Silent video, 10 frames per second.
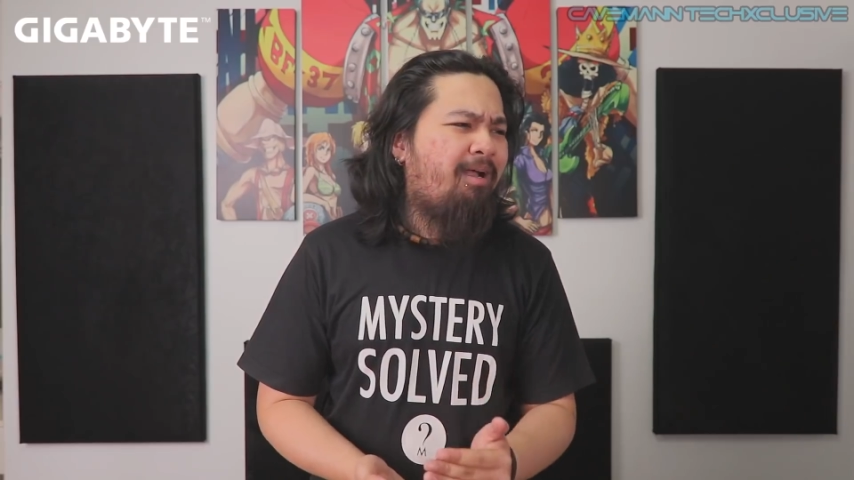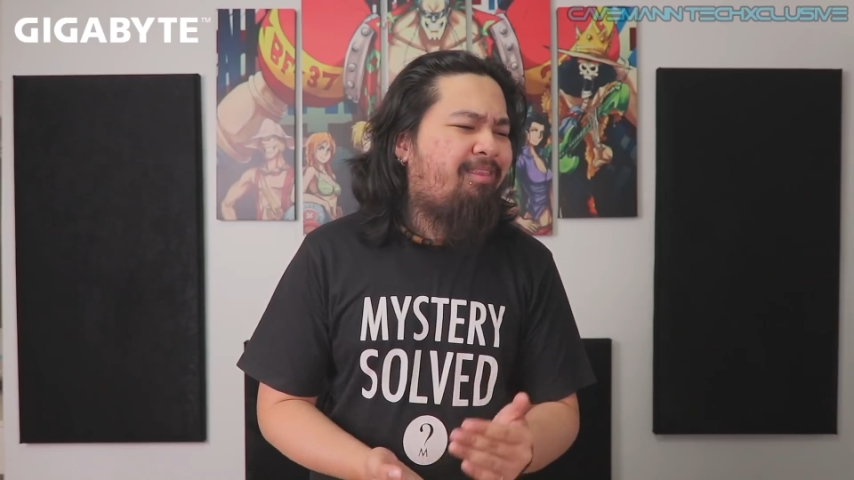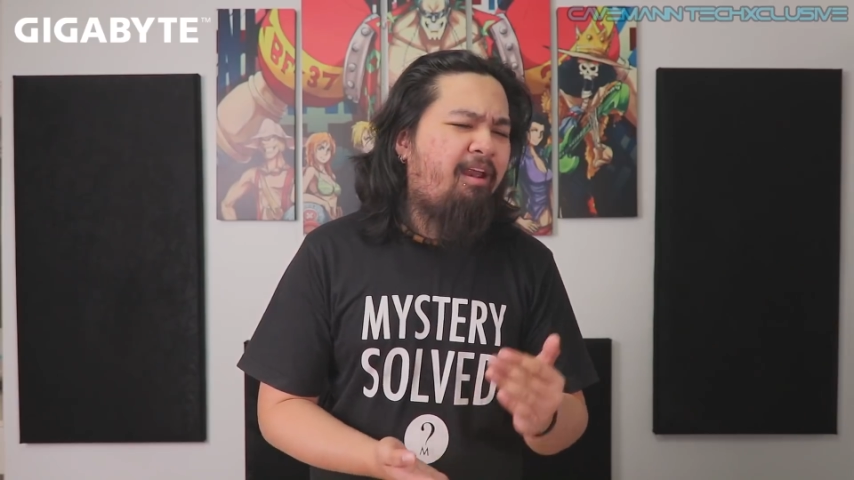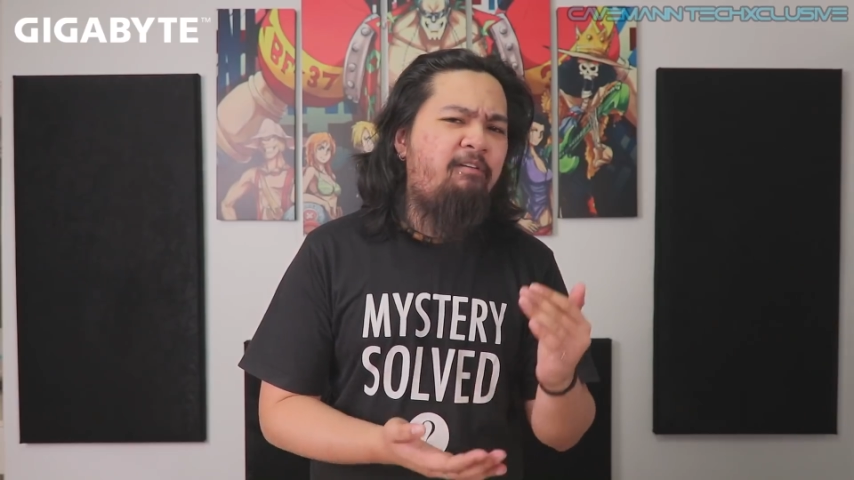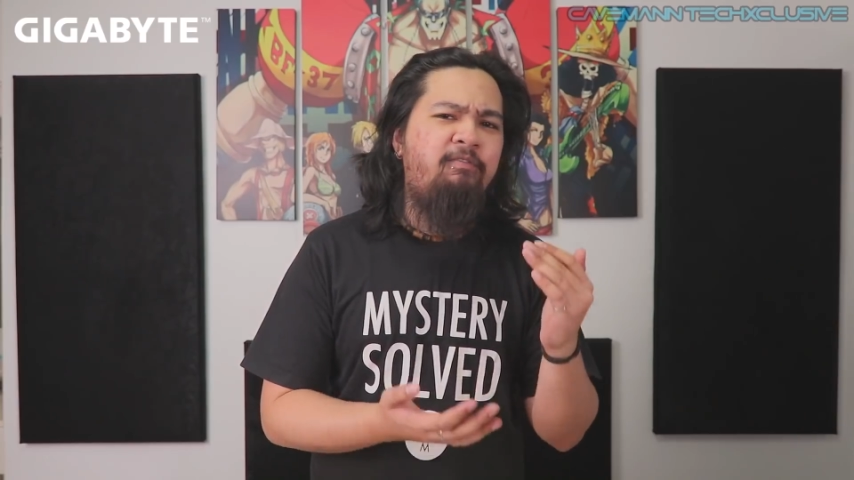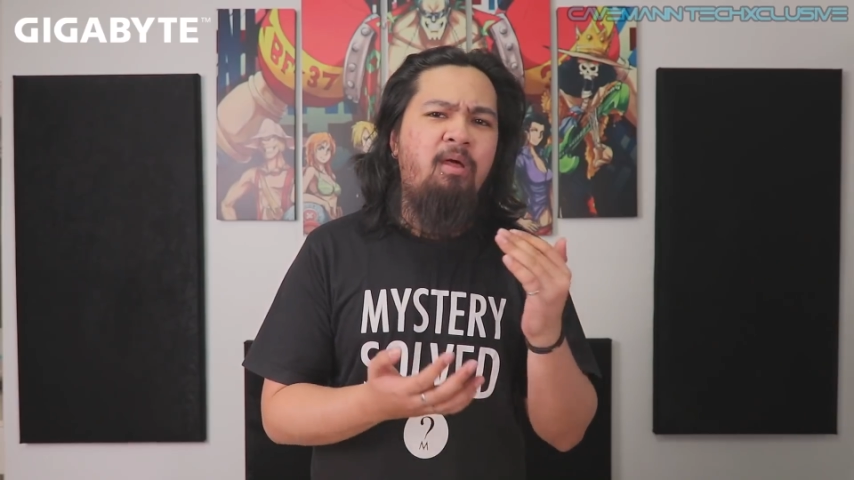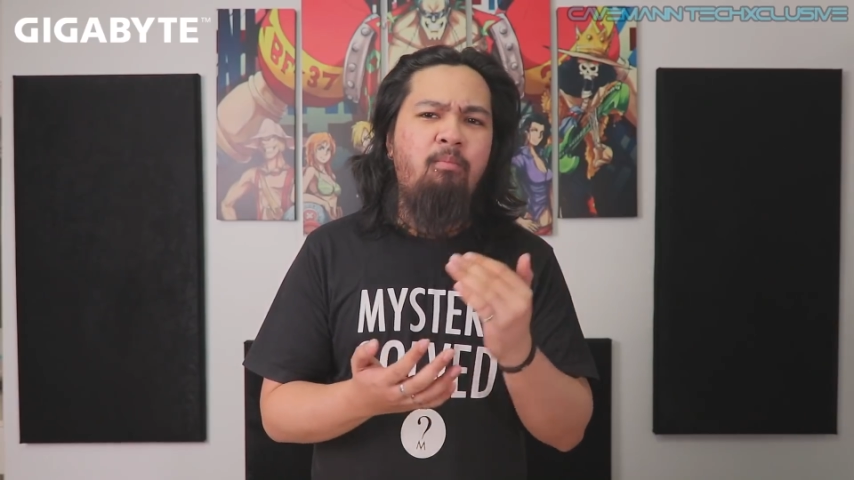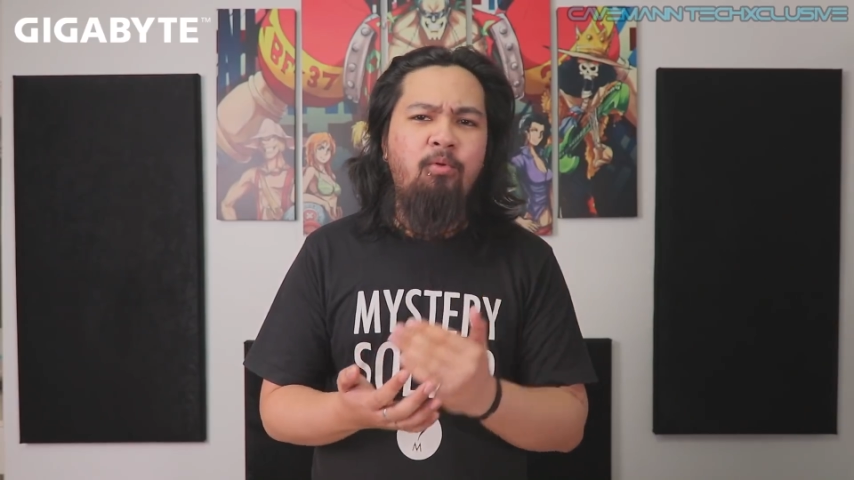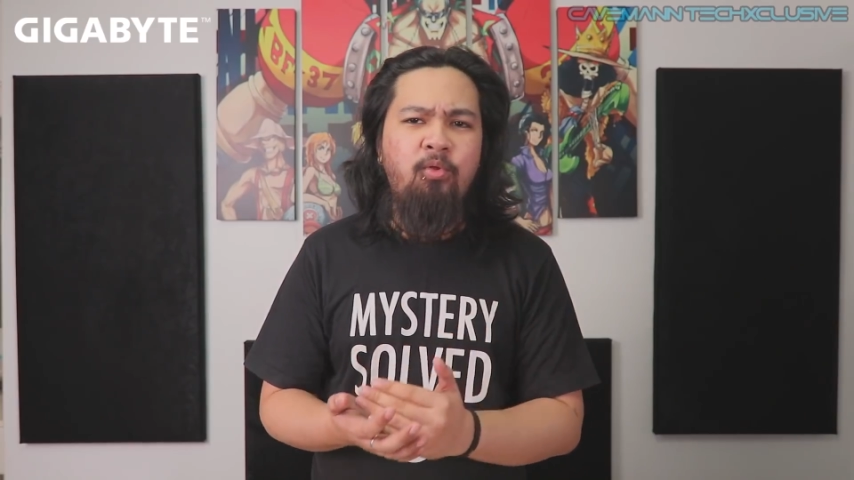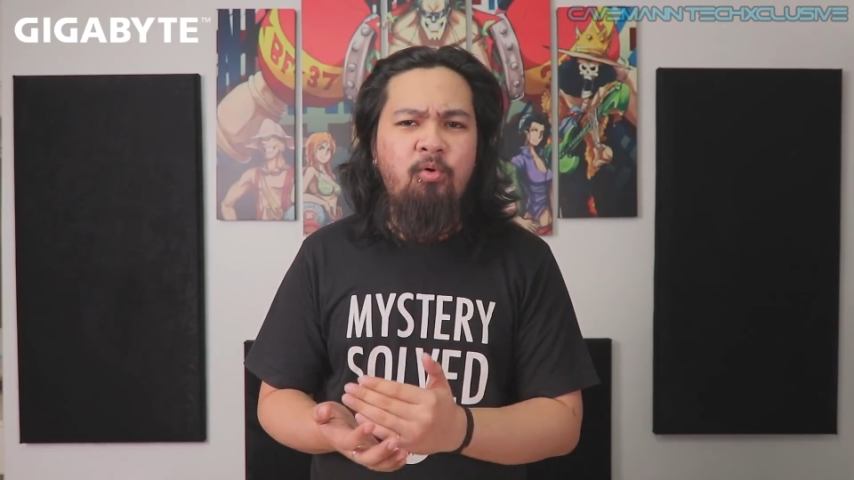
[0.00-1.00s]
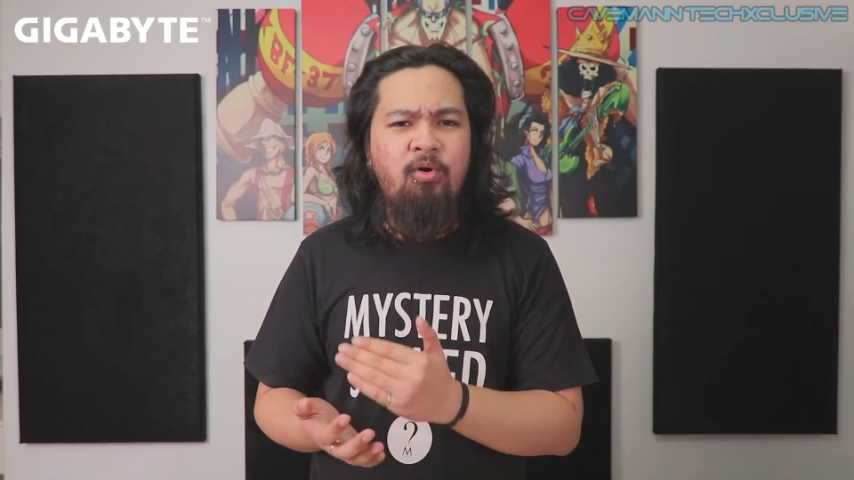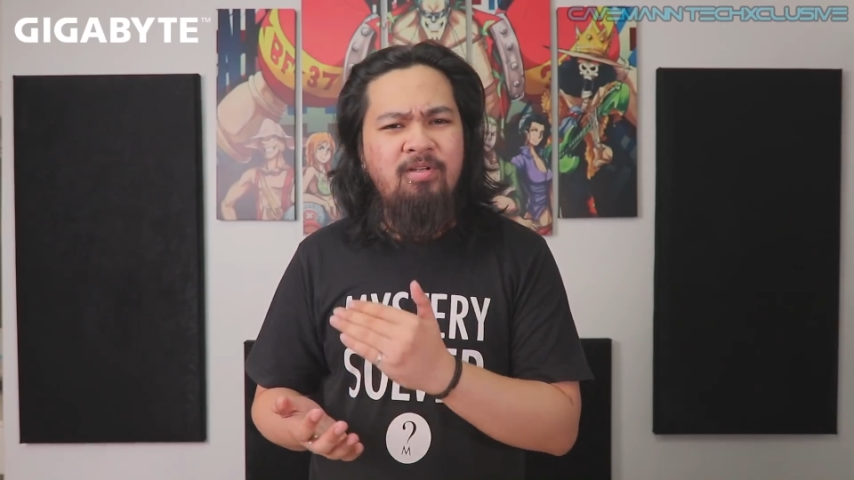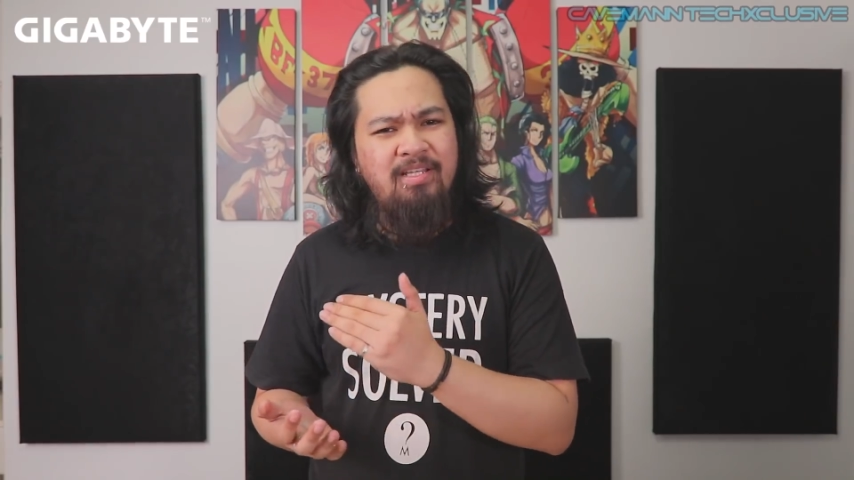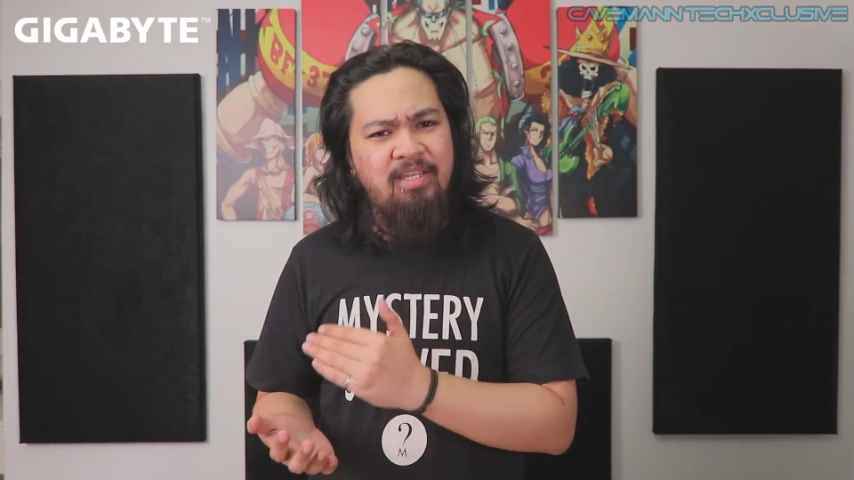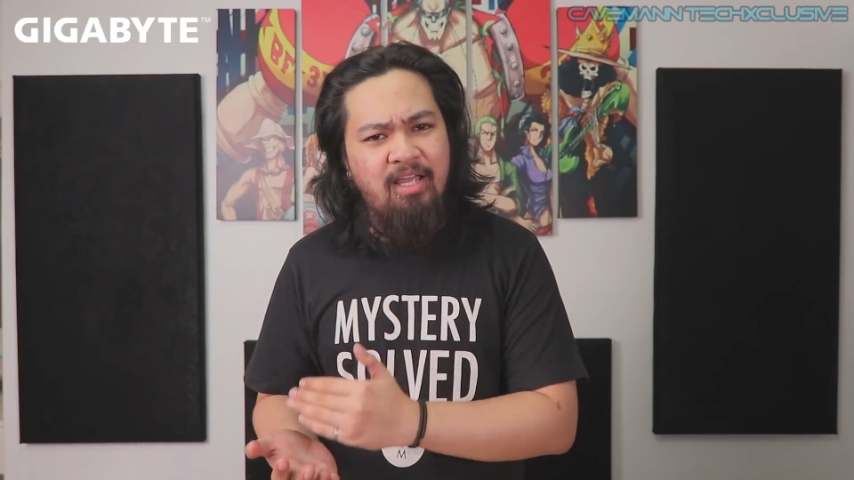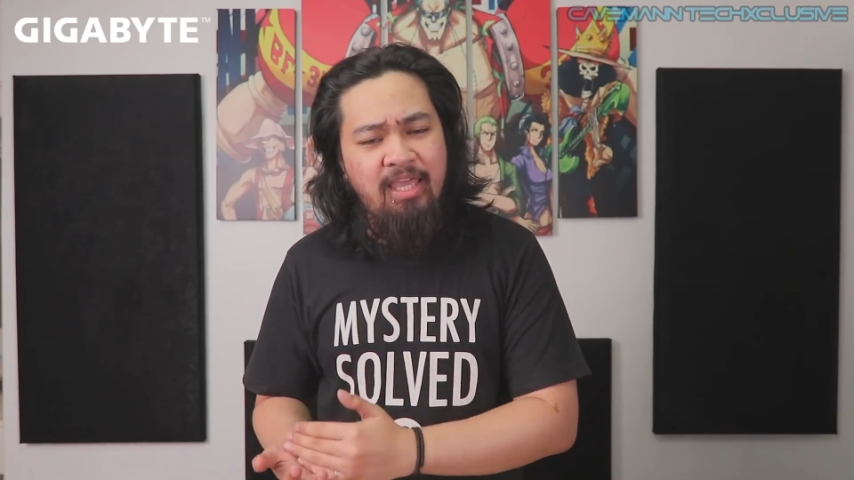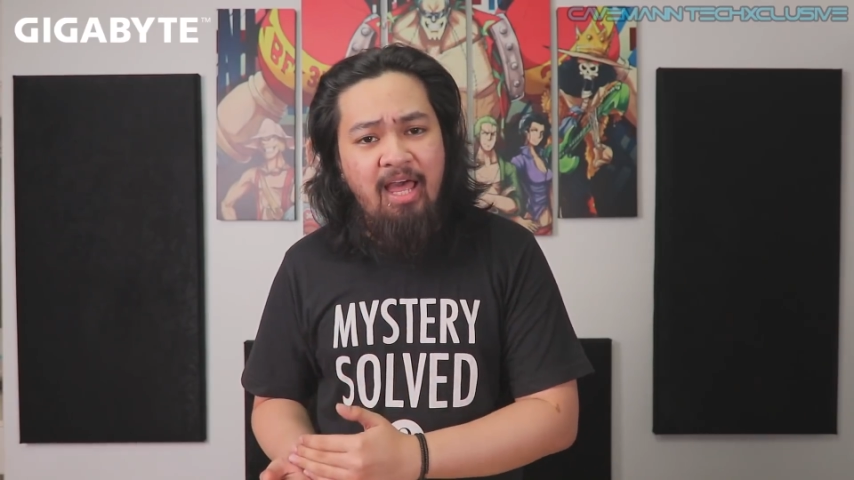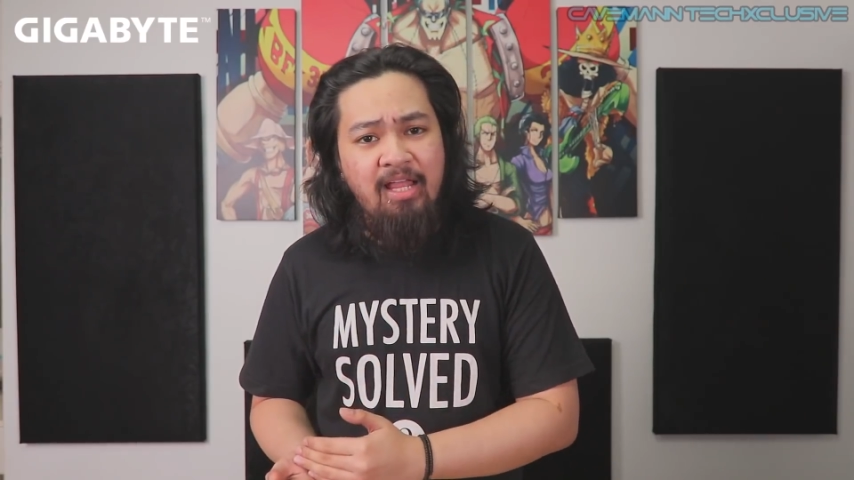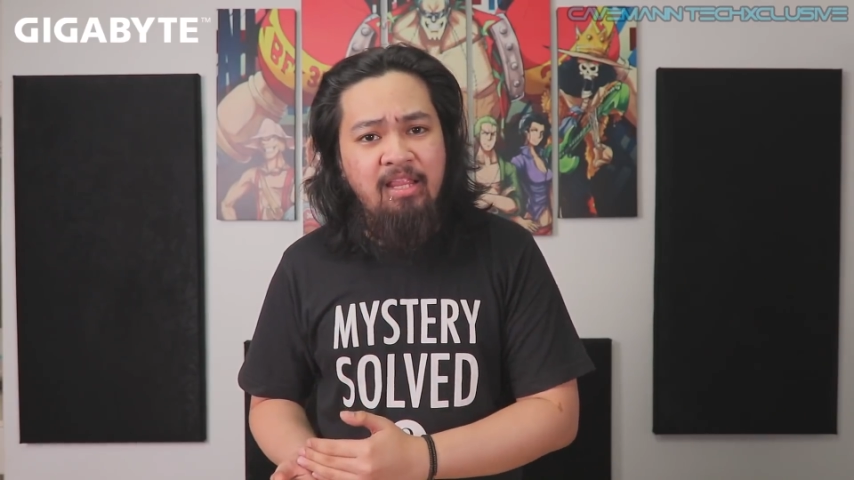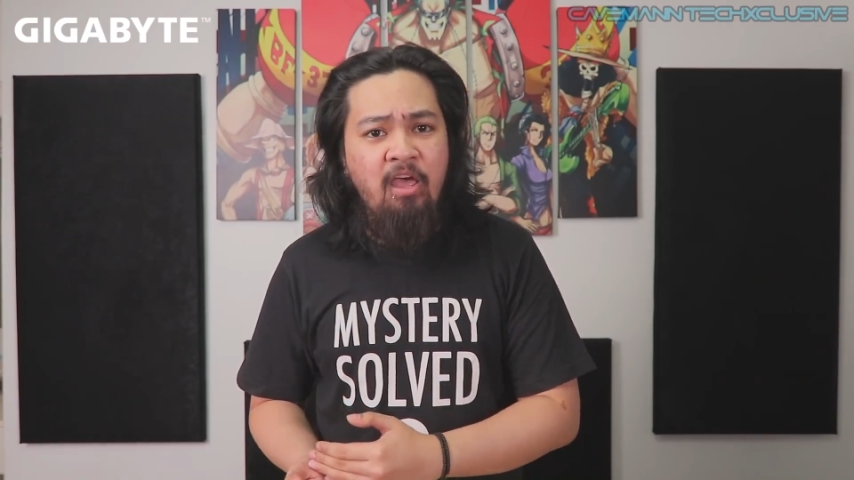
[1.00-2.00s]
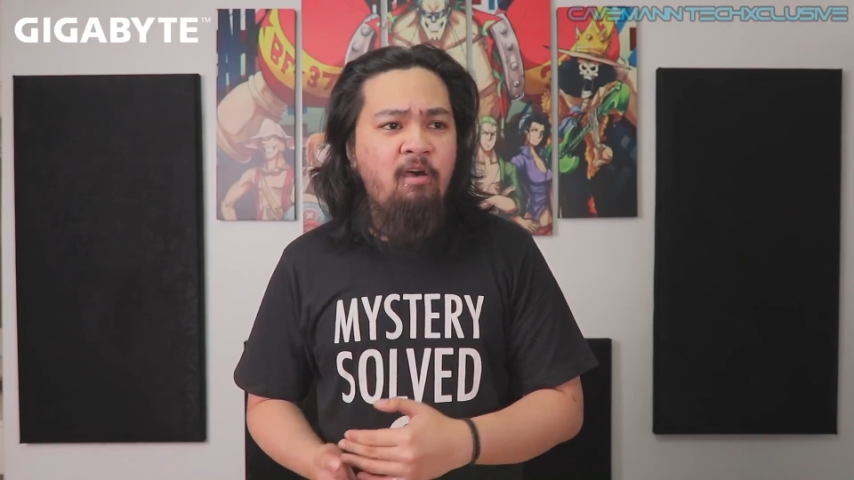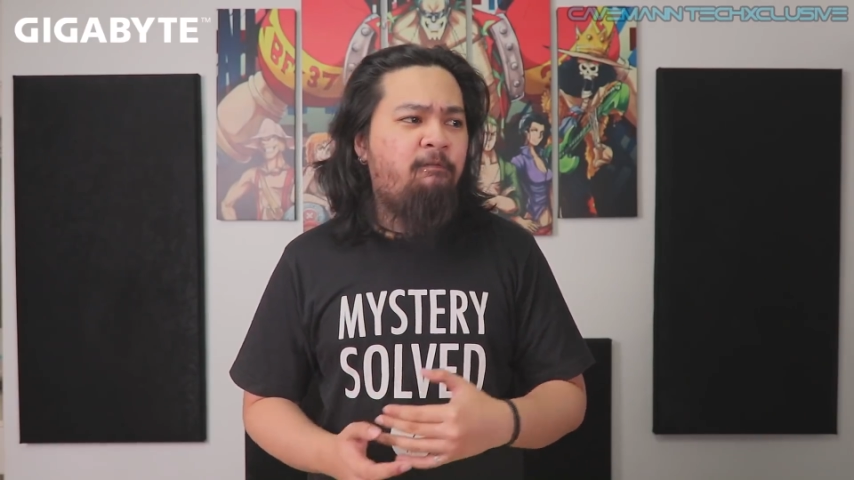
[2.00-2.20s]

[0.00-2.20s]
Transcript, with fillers: mong mag-drive ng motor or sasakyan,